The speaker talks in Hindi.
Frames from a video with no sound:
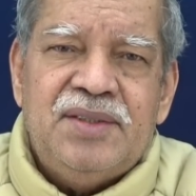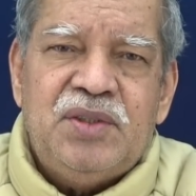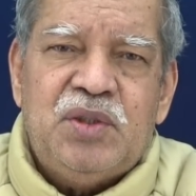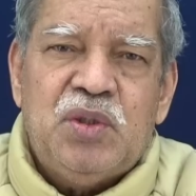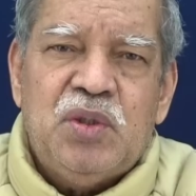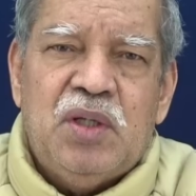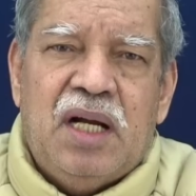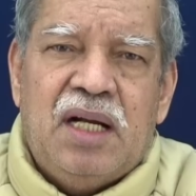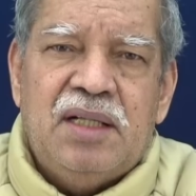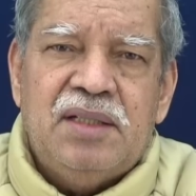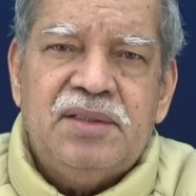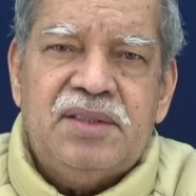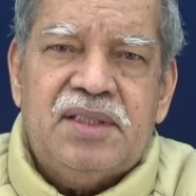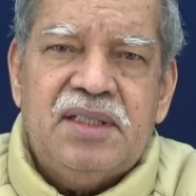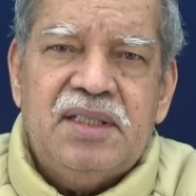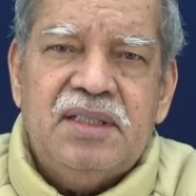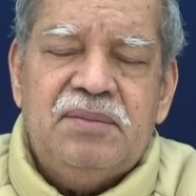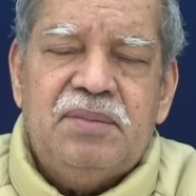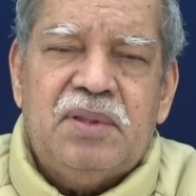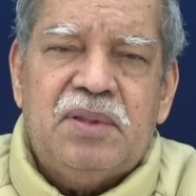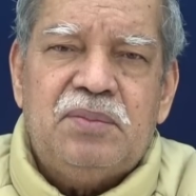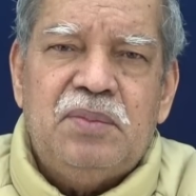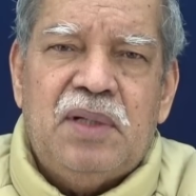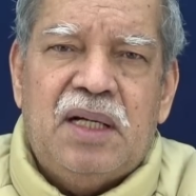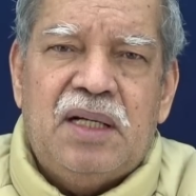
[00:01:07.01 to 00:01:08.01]
जो
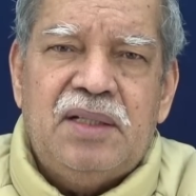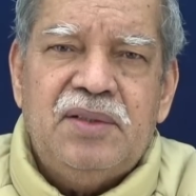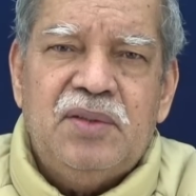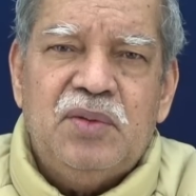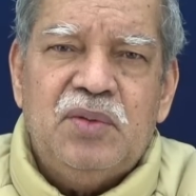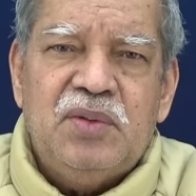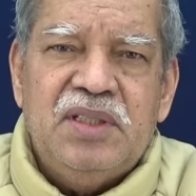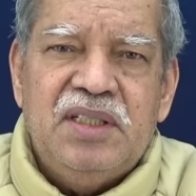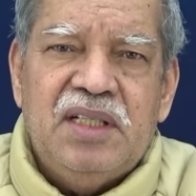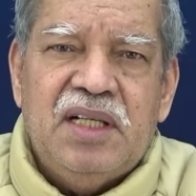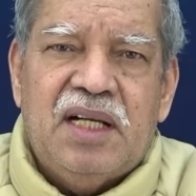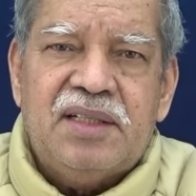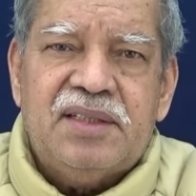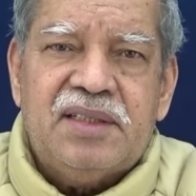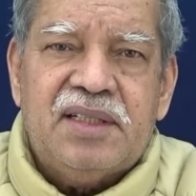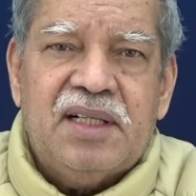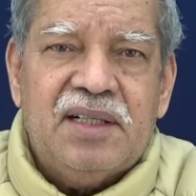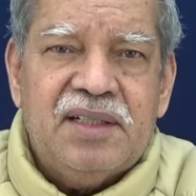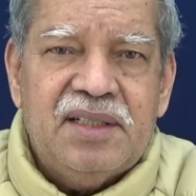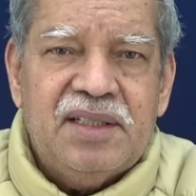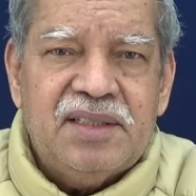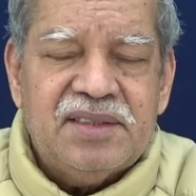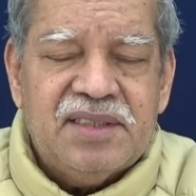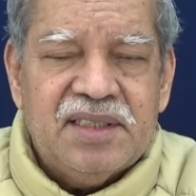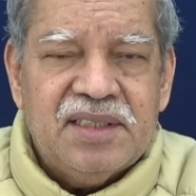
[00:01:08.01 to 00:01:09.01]
आंतरिक ब्रह्मांडों की यात्रा
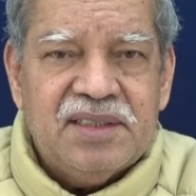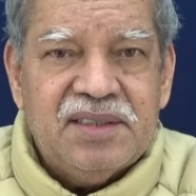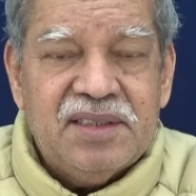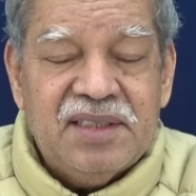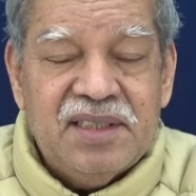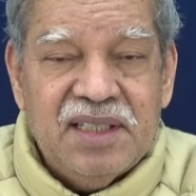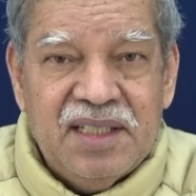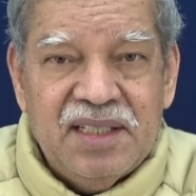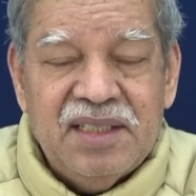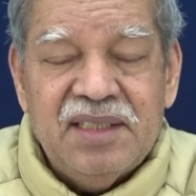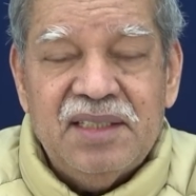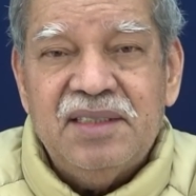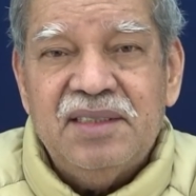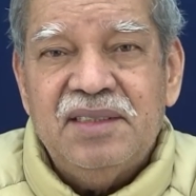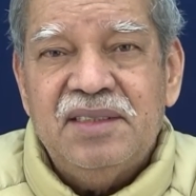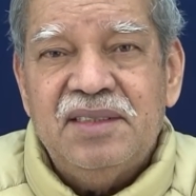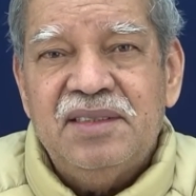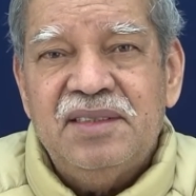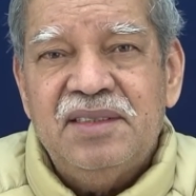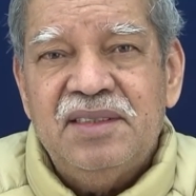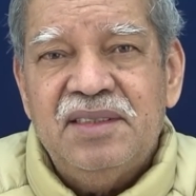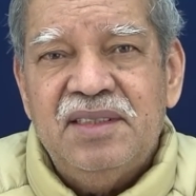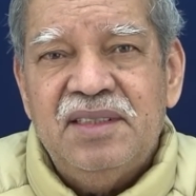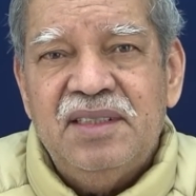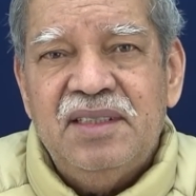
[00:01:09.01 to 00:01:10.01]
कर सकते हैं
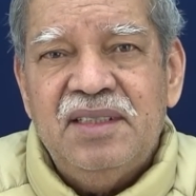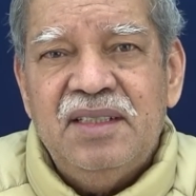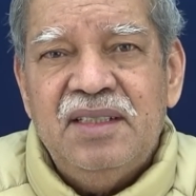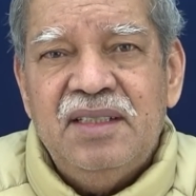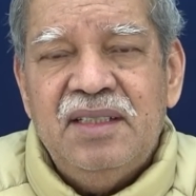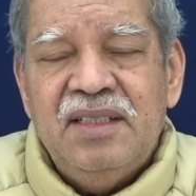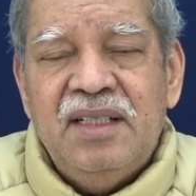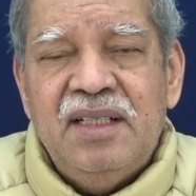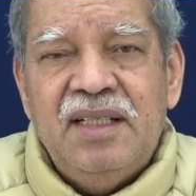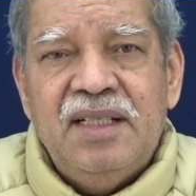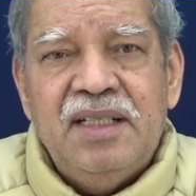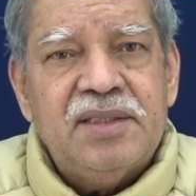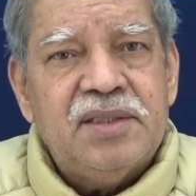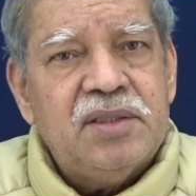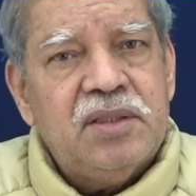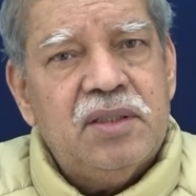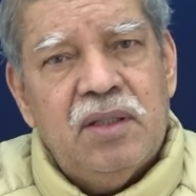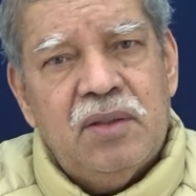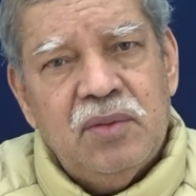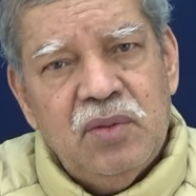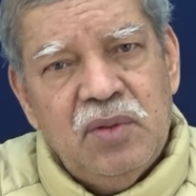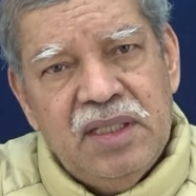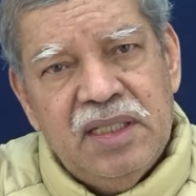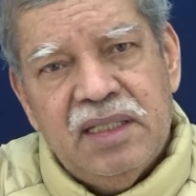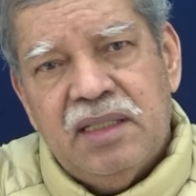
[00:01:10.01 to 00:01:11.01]

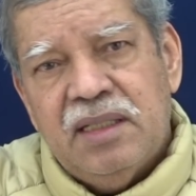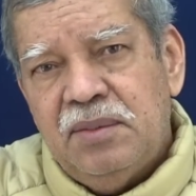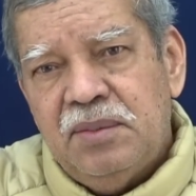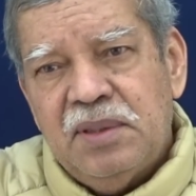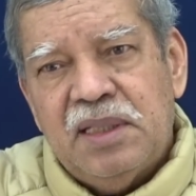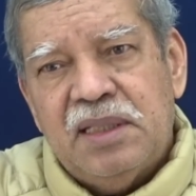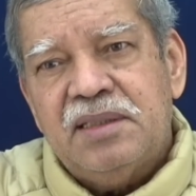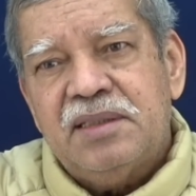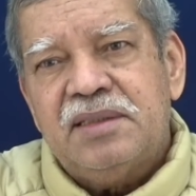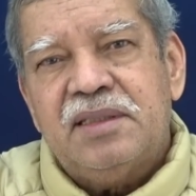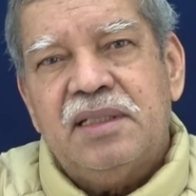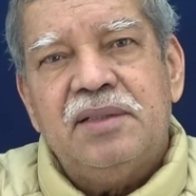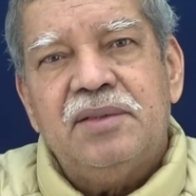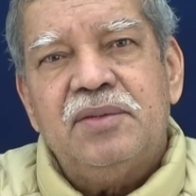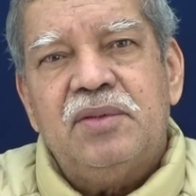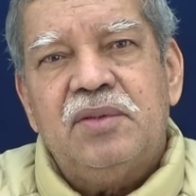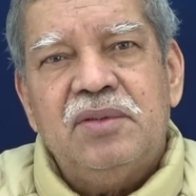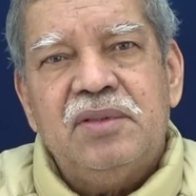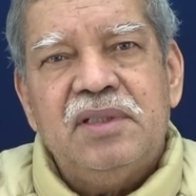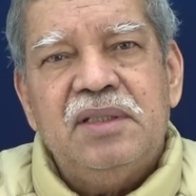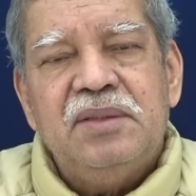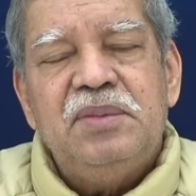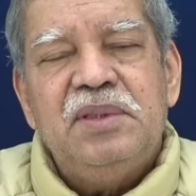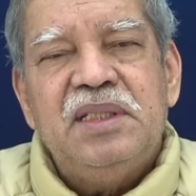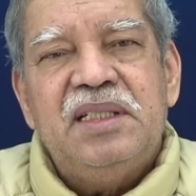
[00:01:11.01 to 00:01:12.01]
इसका उल्लेख हमारे
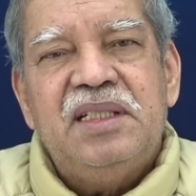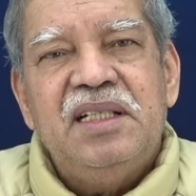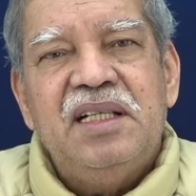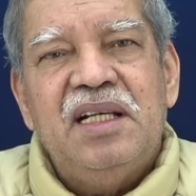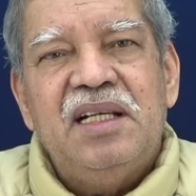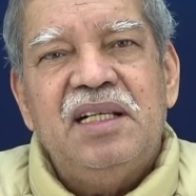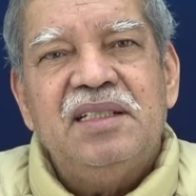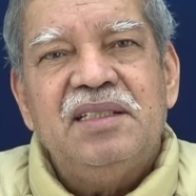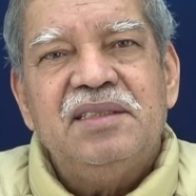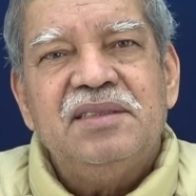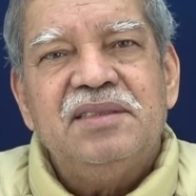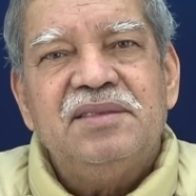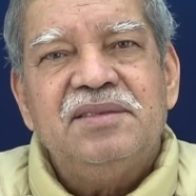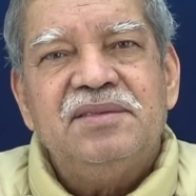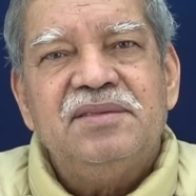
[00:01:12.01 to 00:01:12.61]
संतों ने भी किया है